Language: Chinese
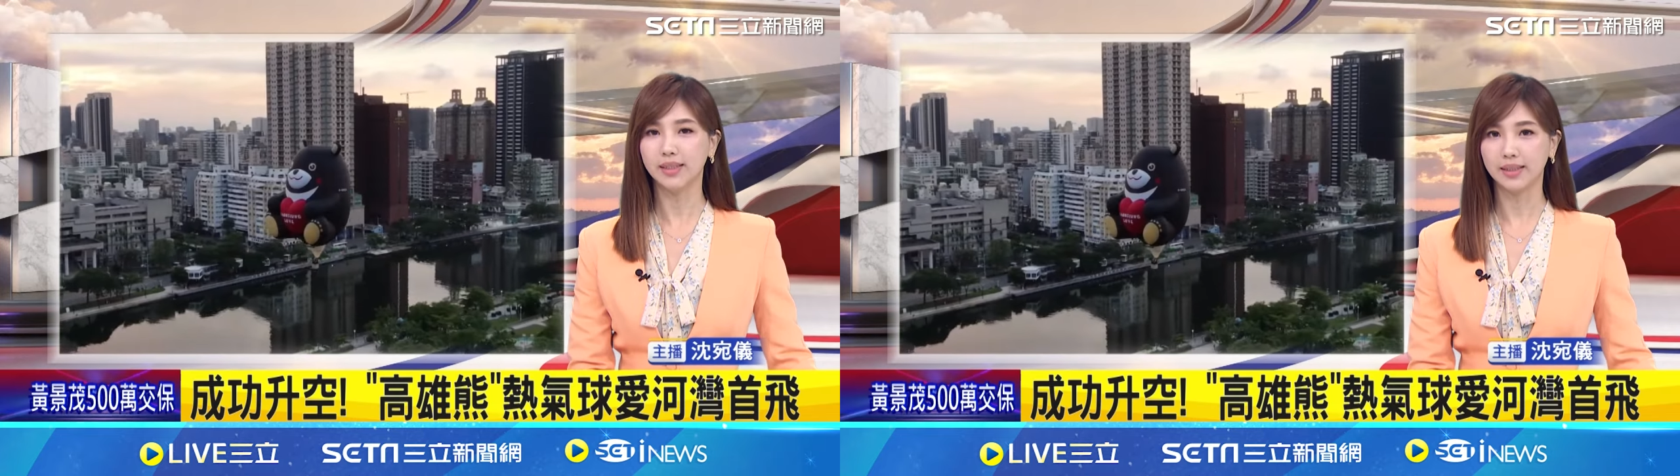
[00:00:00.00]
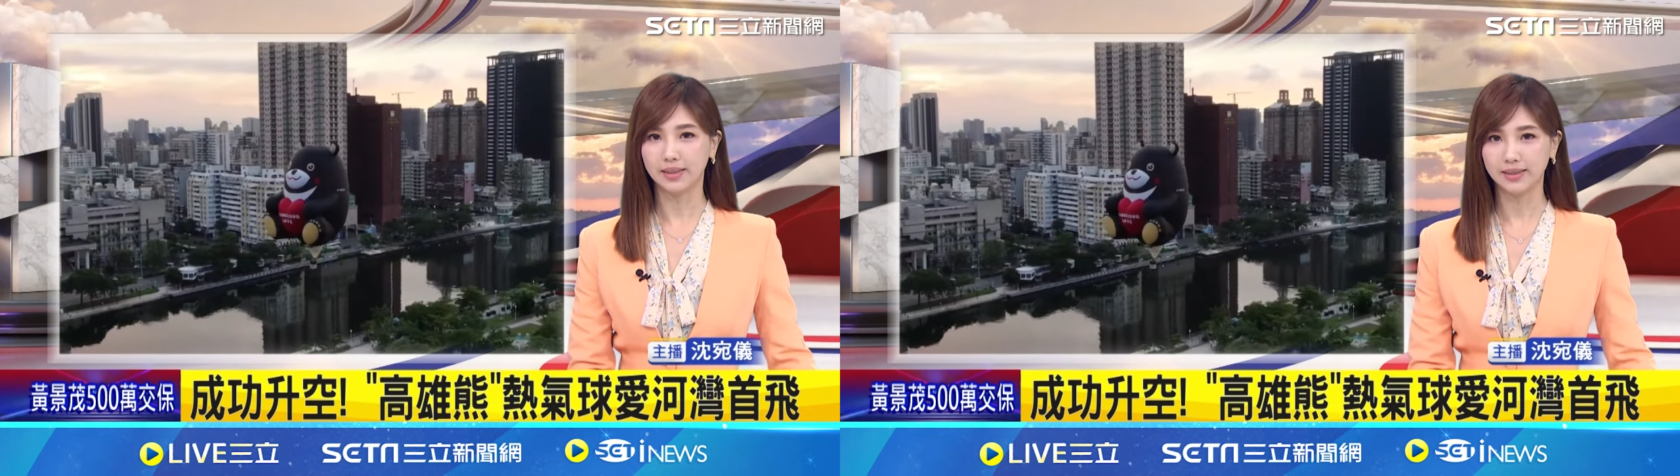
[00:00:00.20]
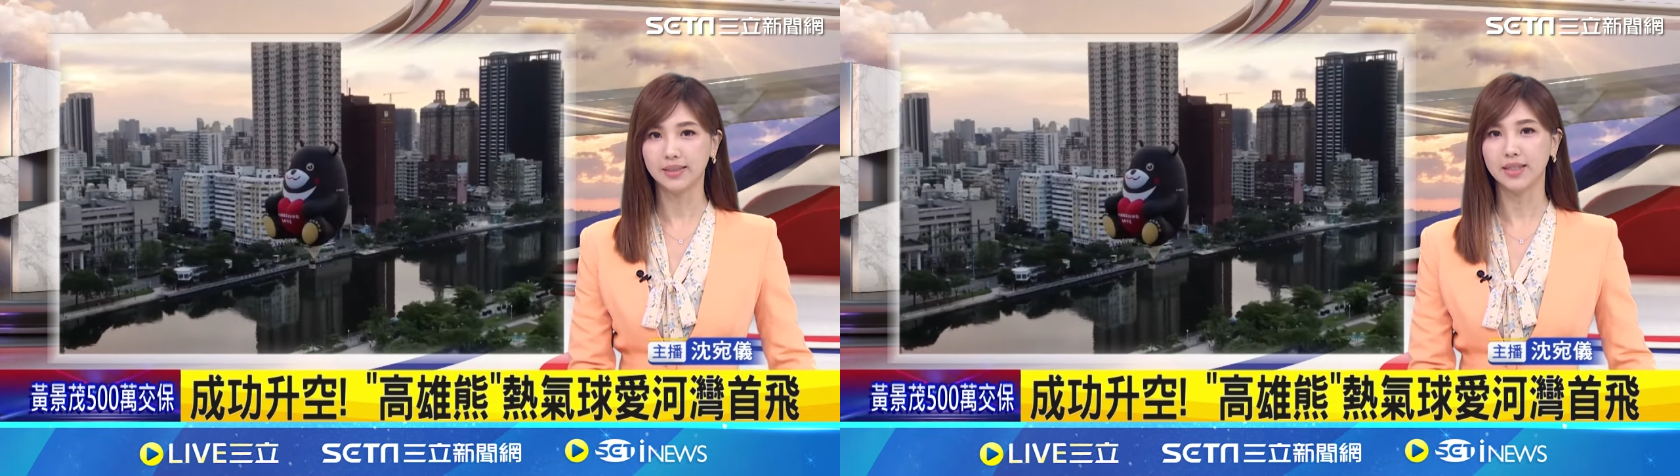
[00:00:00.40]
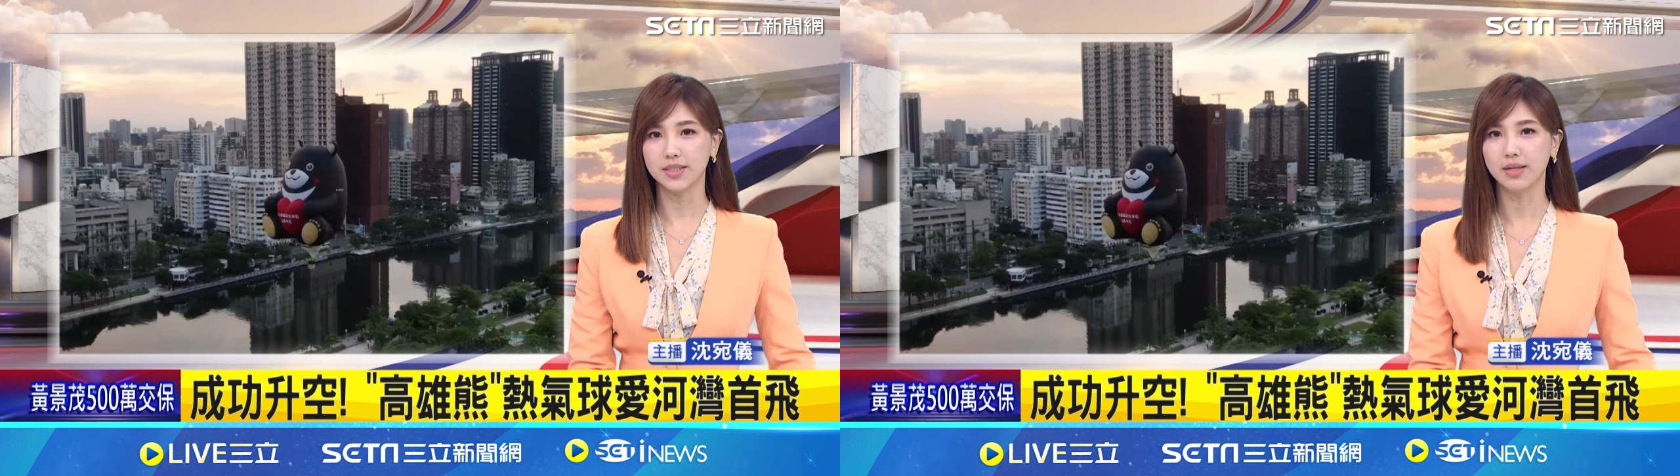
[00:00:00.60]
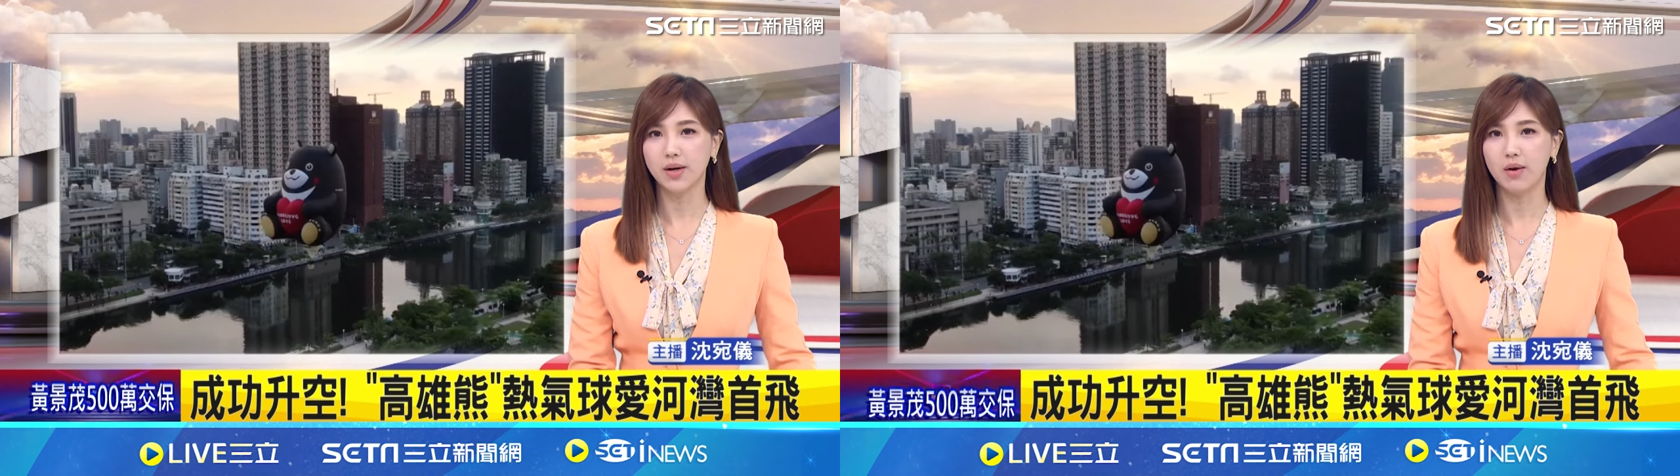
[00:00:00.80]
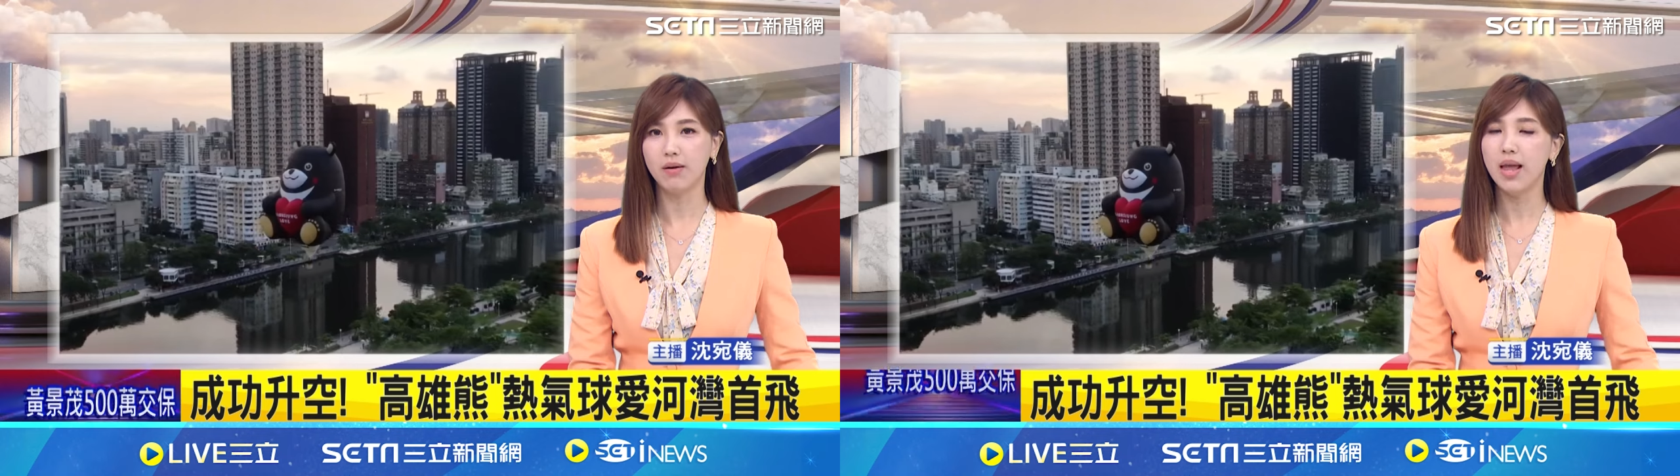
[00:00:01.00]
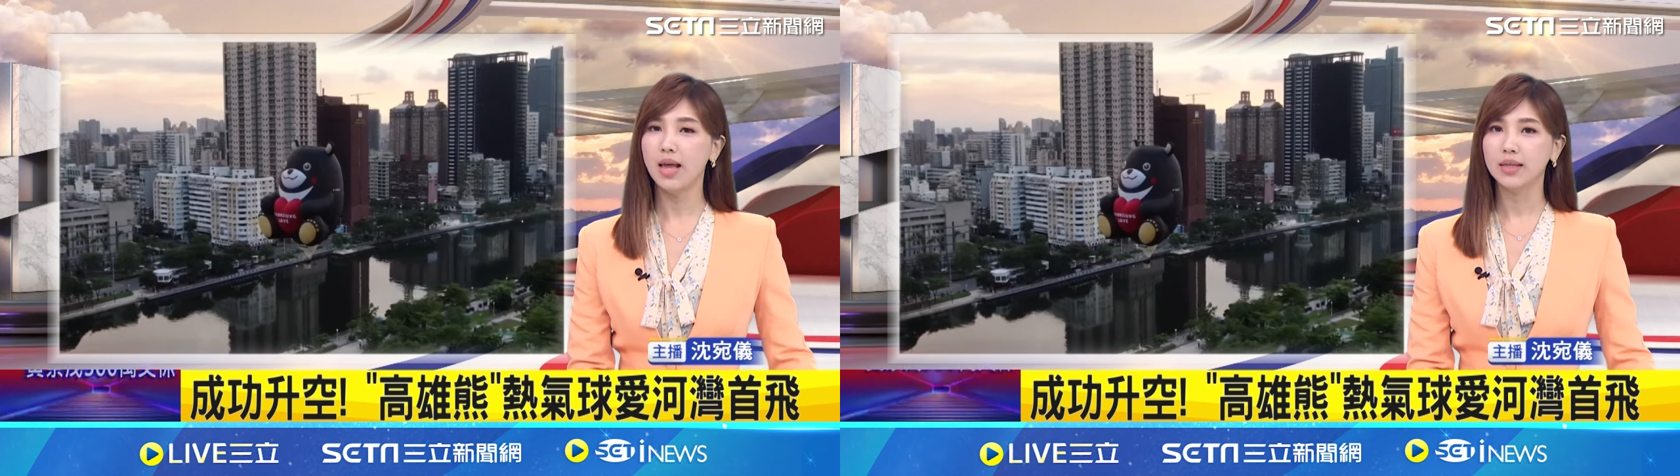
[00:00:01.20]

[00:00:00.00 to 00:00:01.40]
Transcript: 第一次的升空。